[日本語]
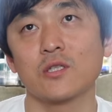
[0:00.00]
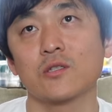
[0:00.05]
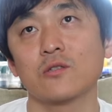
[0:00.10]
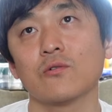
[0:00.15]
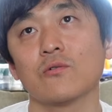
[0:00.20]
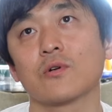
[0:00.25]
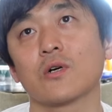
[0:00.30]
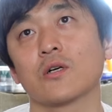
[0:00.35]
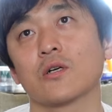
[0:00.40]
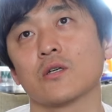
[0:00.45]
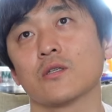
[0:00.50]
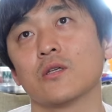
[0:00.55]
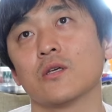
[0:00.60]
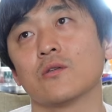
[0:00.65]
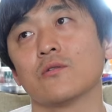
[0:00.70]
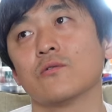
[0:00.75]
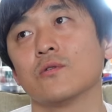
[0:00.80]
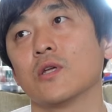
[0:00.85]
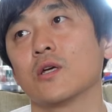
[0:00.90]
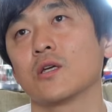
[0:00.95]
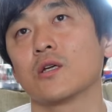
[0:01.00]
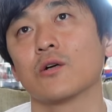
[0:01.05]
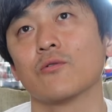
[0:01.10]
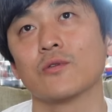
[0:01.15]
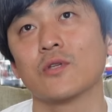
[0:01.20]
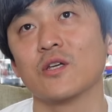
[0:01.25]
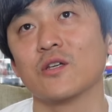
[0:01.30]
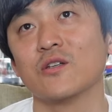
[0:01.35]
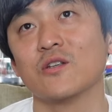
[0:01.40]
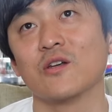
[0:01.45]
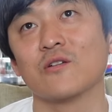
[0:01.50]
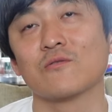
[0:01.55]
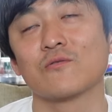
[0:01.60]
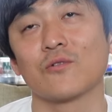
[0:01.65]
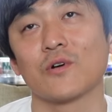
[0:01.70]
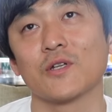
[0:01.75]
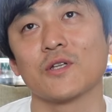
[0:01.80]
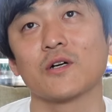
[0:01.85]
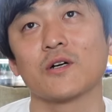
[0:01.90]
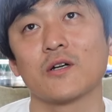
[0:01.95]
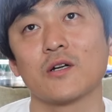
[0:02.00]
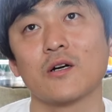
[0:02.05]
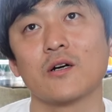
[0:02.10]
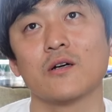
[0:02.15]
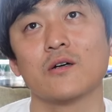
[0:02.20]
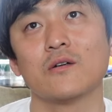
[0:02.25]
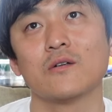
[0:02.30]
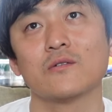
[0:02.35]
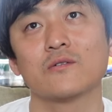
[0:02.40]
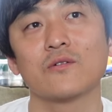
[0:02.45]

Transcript: 一生かけて何かを手に入れるとかだから